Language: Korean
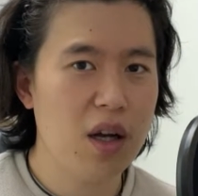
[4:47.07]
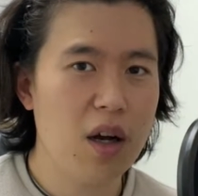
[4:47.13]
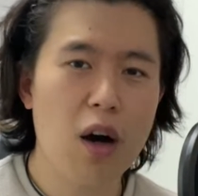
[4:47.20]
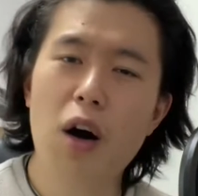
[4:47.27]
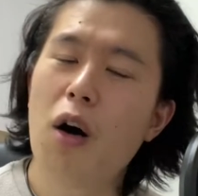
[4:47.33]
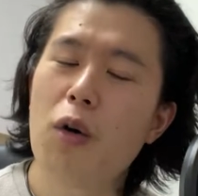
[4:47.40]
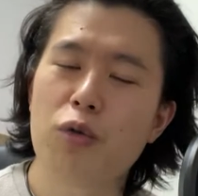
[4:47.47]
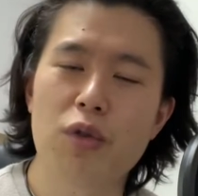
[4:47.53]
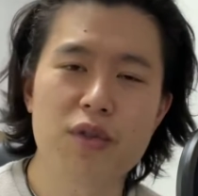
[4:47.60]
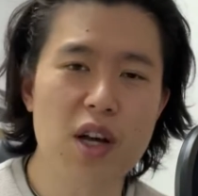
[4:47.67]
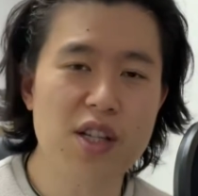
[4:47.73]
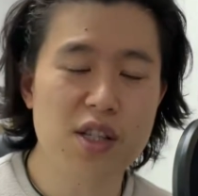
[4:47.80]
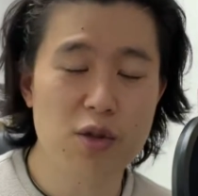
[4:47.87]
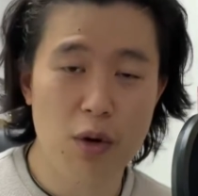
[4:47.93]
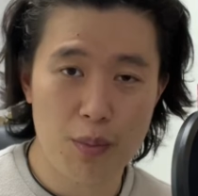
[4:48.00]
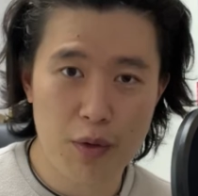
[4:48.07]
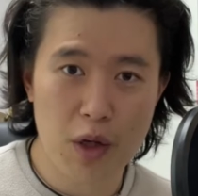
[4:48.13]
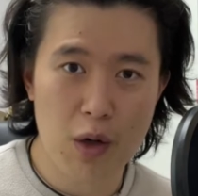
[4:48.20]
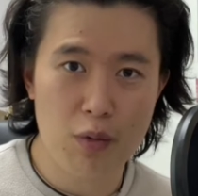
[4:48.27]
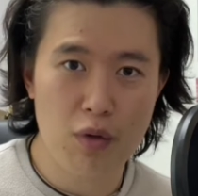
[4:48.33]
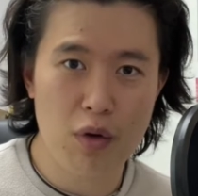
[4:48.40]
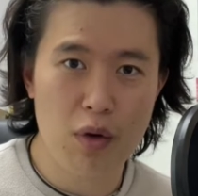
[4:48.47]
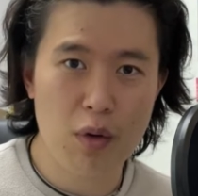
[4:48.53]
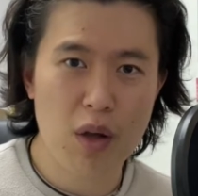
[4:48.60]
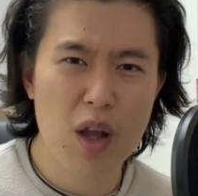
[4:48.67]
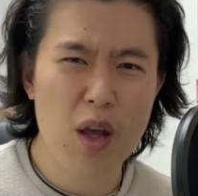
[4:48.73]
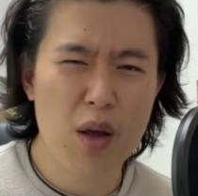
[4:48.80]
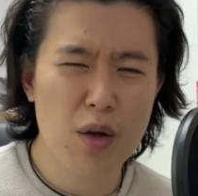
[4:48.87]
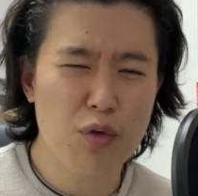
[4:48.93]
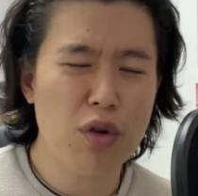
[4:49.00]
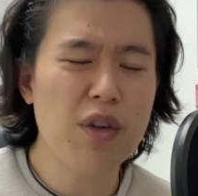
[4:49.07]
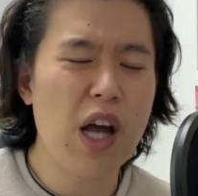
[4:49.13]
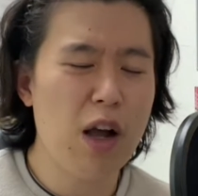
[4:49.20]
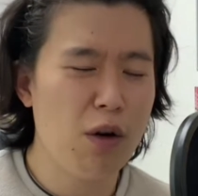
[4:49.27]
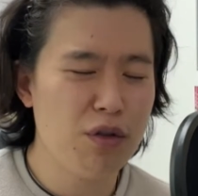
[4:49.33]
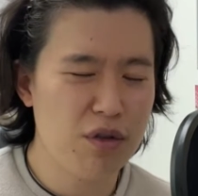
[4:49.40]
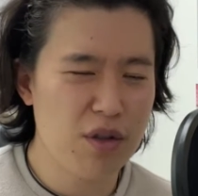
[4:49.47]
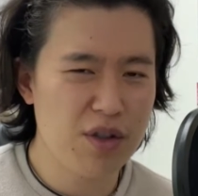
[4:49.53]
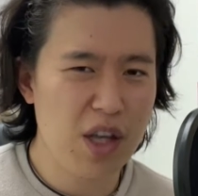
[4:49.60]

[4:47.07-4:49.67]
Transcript: 어우 전 자신이 없더라고요. 저는 알거든요.